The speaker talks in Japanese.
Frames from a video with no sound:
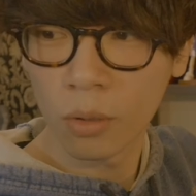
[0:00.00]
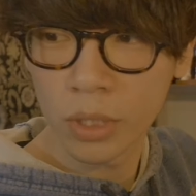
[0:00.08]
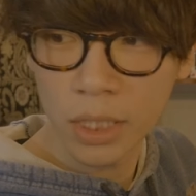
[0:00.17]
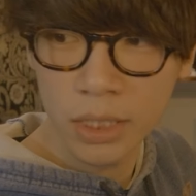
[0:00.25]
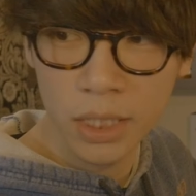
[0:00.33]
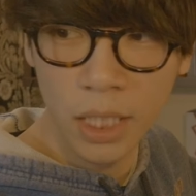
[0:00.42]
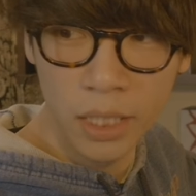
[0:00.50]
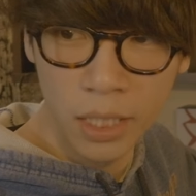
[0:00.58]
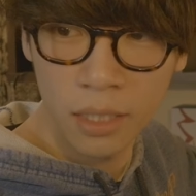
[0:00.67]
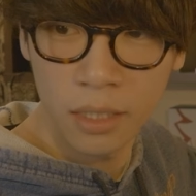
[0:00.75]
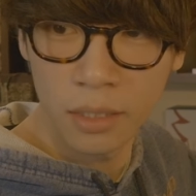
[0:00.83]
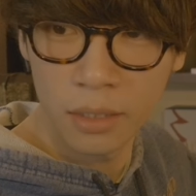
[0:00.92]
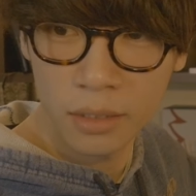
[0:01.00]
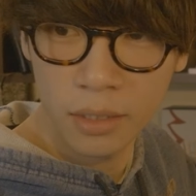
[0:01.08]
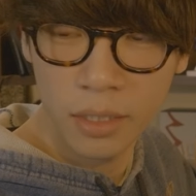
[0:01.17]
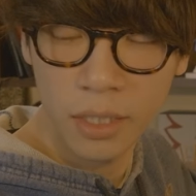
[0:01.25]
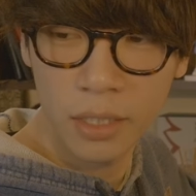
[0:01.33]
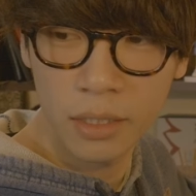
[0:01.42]
子たちがね
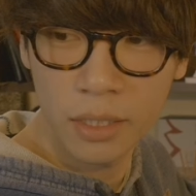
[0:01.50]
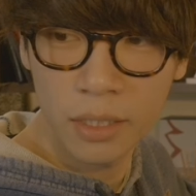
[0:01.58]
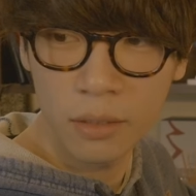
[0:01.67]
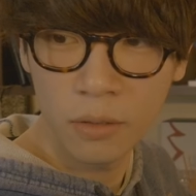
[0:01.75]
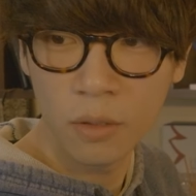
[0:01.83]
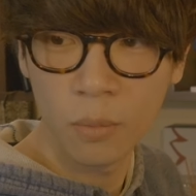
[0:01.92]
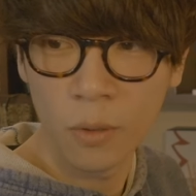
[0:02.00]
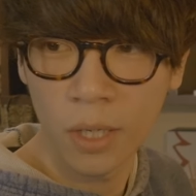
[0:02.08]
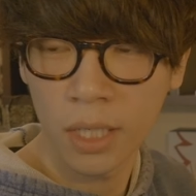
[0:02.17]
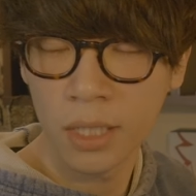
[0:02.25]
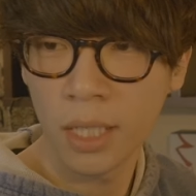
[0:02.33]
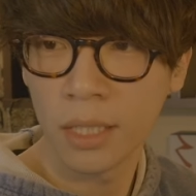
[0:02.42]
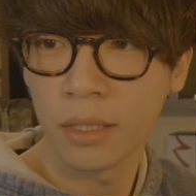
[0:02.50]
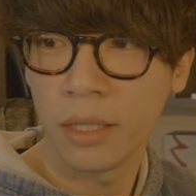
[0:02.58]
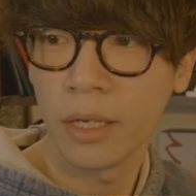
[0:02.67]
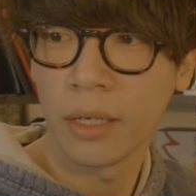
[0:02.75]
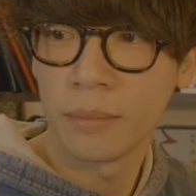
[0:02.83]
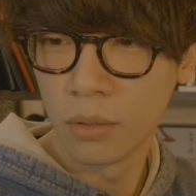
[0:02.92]
消えていくのもあれなん
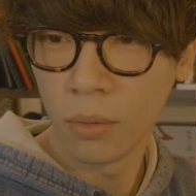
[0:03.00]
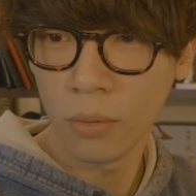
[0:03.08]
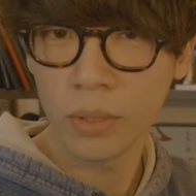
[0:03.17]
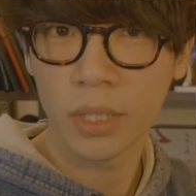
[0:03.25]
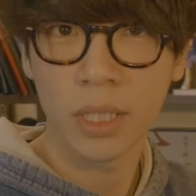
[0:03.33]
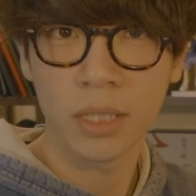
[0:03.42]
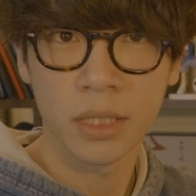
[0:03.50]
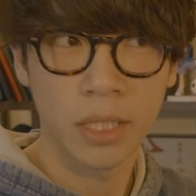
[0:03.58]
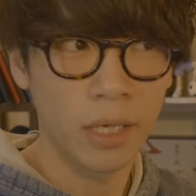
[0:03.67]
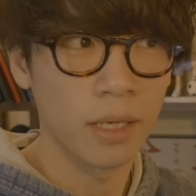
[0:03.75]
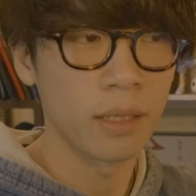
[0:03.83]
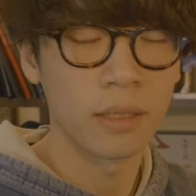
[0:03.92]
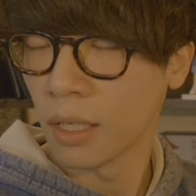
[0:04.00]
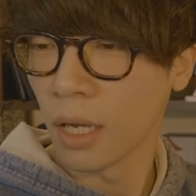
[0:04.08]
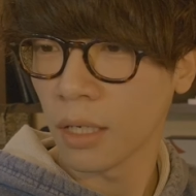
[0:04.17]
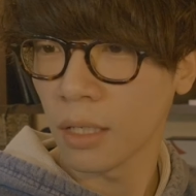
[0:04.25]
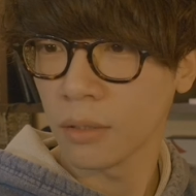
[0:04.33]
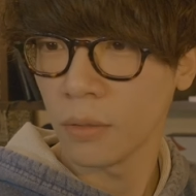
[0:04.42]
で、どうにかして
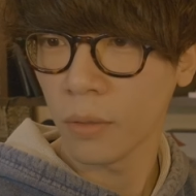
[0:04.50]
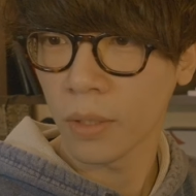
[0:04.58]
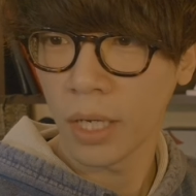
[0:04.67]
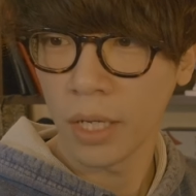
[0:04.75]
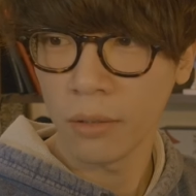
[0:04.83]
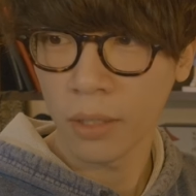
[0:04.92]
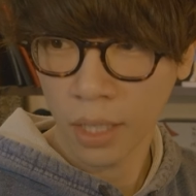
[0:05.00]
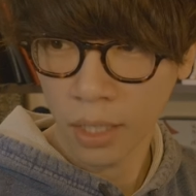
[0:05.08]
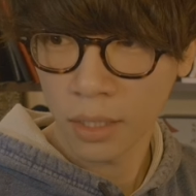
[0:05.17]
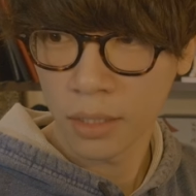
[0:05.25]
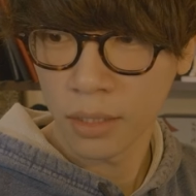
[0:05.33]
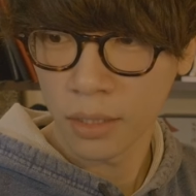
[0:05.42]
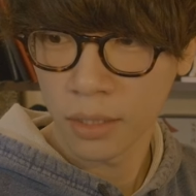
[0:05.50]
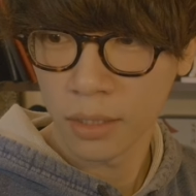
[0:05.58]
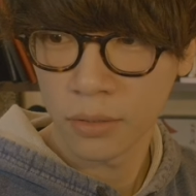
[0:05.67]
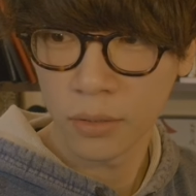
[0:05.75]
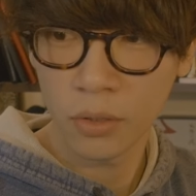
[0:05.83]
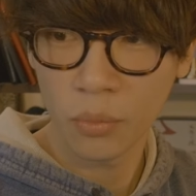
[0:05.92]
画角を変えるか、
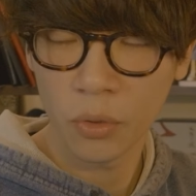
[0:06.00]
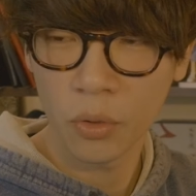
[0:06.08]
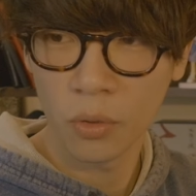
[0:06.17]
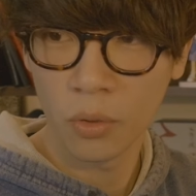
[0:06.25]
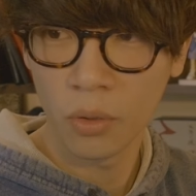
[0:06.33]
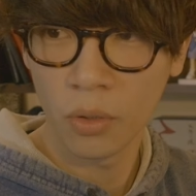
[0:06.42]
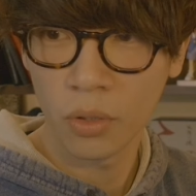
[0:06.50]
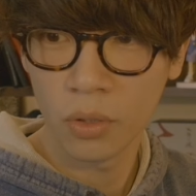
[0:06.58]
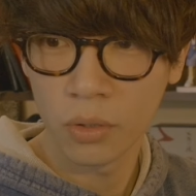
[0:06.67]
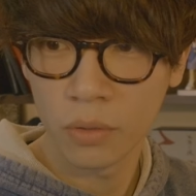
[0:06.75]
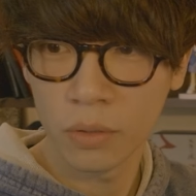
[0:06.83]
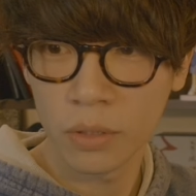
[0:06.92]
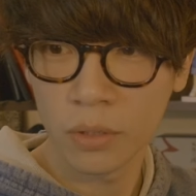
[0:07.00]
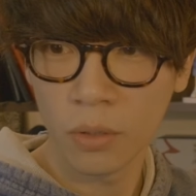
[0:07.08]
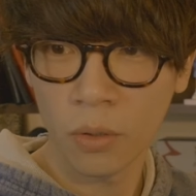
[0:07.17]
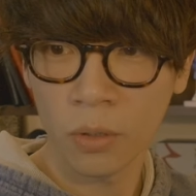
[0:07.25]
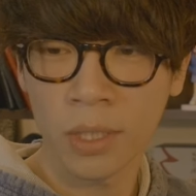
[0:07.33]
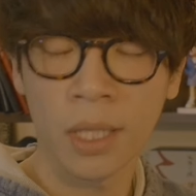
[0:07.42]
それともこの後
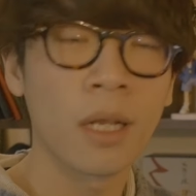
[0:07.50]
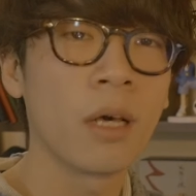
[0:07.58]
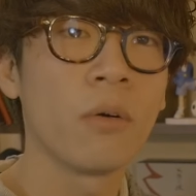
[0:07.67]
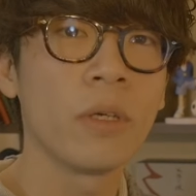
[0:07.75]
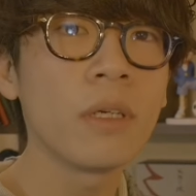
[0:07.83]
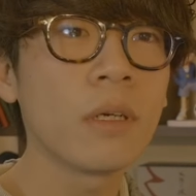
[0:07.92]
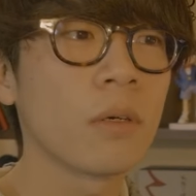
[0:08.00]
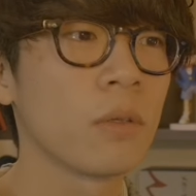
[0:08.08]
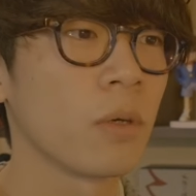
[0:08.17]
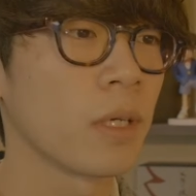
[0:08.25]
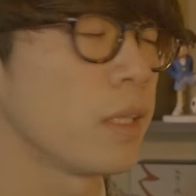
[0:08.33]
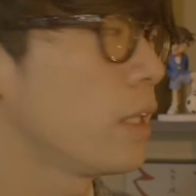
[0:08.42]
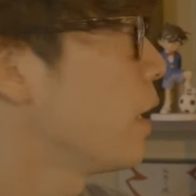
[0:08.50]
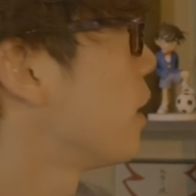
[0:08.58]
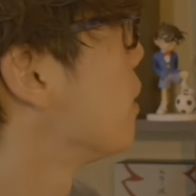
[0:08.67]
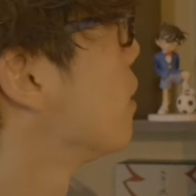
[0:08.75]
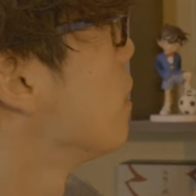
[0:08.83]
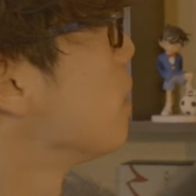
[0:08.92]
ろの棚をいっこどけて
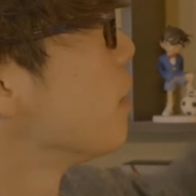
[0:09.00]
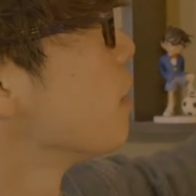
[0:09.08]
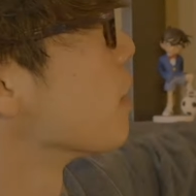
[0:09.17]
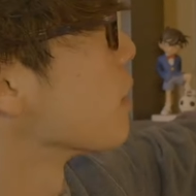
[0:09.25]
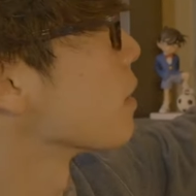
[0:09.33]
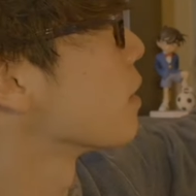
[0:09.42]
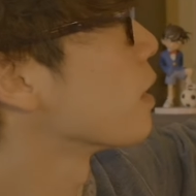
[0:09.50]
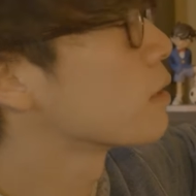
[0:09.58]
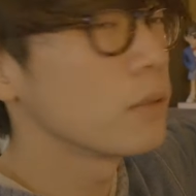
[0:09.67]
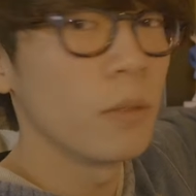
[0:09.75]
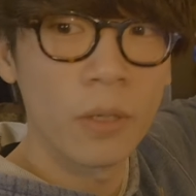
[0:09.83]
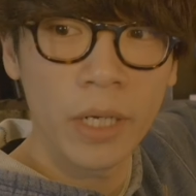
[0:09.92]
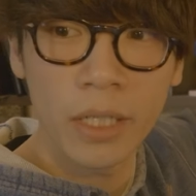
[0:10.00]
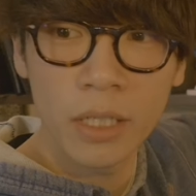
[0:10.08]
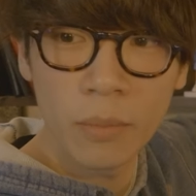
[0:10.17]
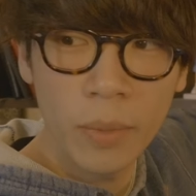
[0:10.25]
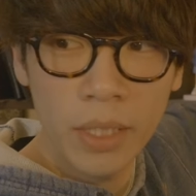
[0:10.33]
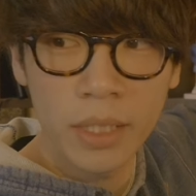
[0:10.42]
額を
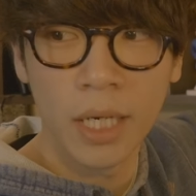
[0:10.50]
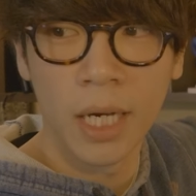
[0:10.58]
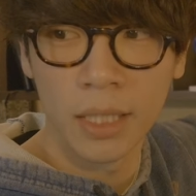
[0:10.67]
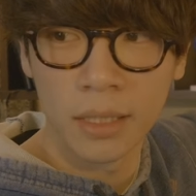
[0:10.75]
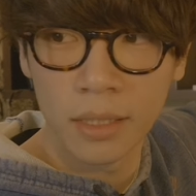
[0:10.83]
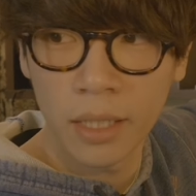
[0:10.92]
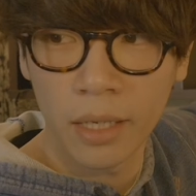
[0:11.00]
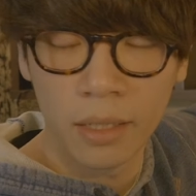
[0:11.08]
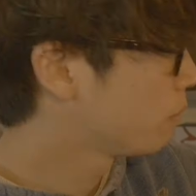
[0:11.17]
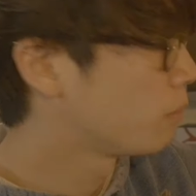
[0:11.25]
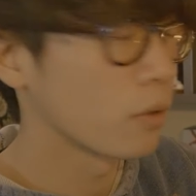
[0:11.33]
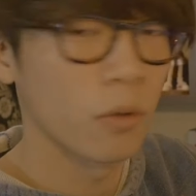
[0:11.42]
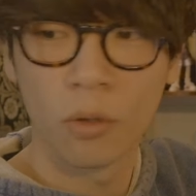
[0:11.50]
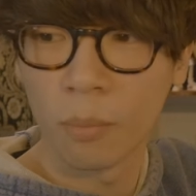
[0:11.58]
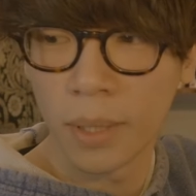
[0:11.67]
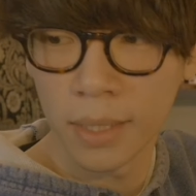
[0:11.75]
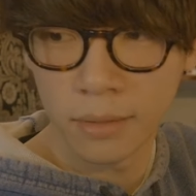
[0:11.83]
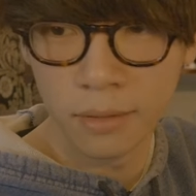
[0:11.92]
壁面に貼って、もうこの
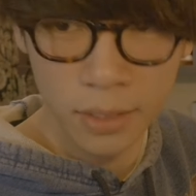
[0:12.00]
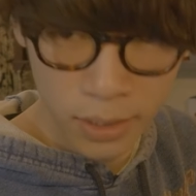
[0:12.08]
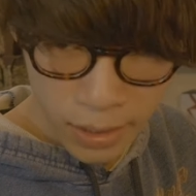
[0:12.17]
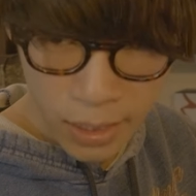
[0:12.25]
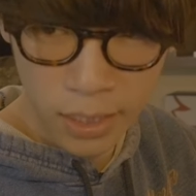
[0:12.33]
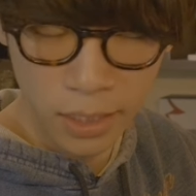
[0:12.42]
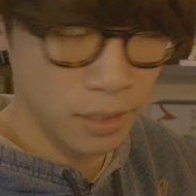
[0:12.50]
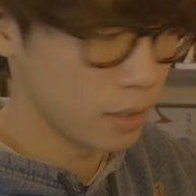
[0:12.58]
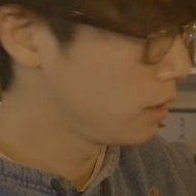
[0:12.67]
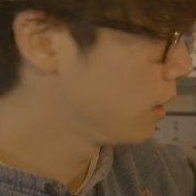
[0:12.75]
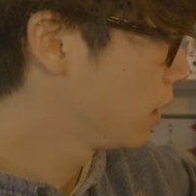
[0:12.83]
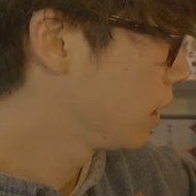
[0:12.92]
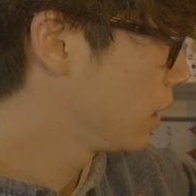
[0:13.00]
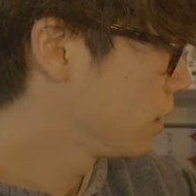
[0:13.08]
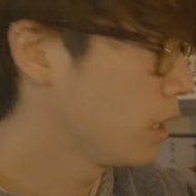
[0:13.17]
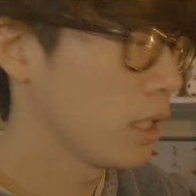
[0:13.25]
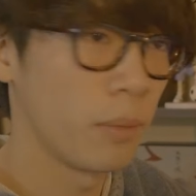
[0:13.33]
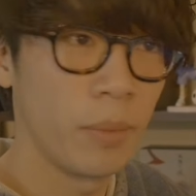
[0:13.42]
パズルしかり、
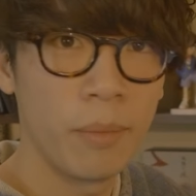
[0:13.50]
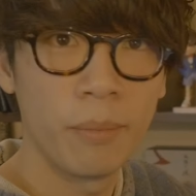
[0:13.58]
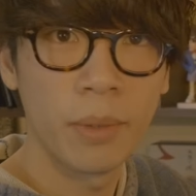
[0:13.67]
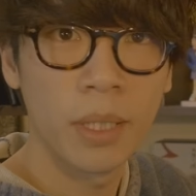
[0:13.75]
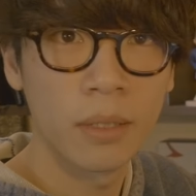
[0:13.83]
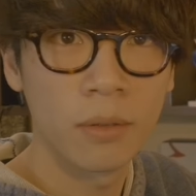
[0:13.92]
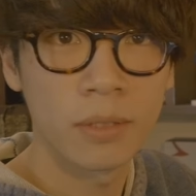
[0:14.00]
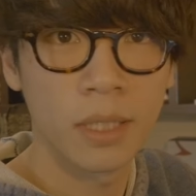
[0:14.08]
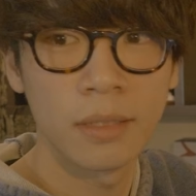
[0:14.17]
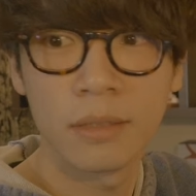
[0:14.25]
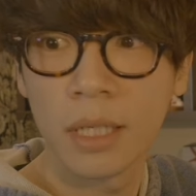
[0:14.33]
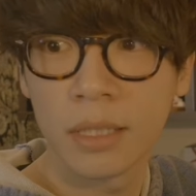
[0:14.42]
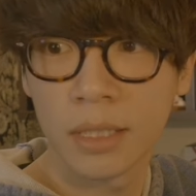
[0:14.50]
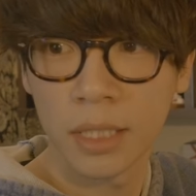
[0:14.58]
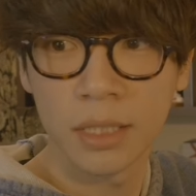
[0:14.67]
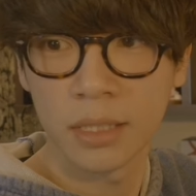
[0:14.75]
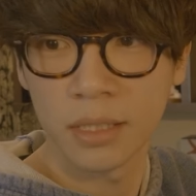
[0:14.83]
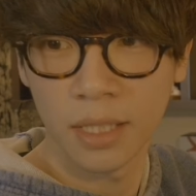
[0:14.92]
何かメンバーの宣材
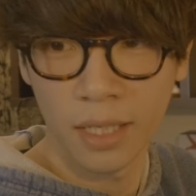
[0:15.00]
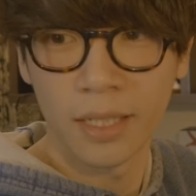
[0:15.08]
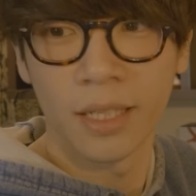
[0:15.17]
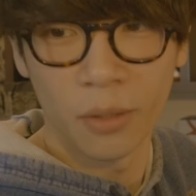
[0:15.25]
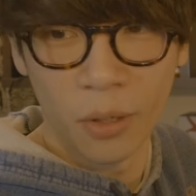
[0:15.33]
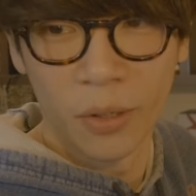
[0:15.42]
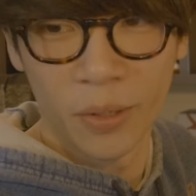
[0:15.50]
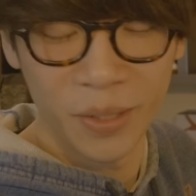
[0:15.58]
写真じゃないけど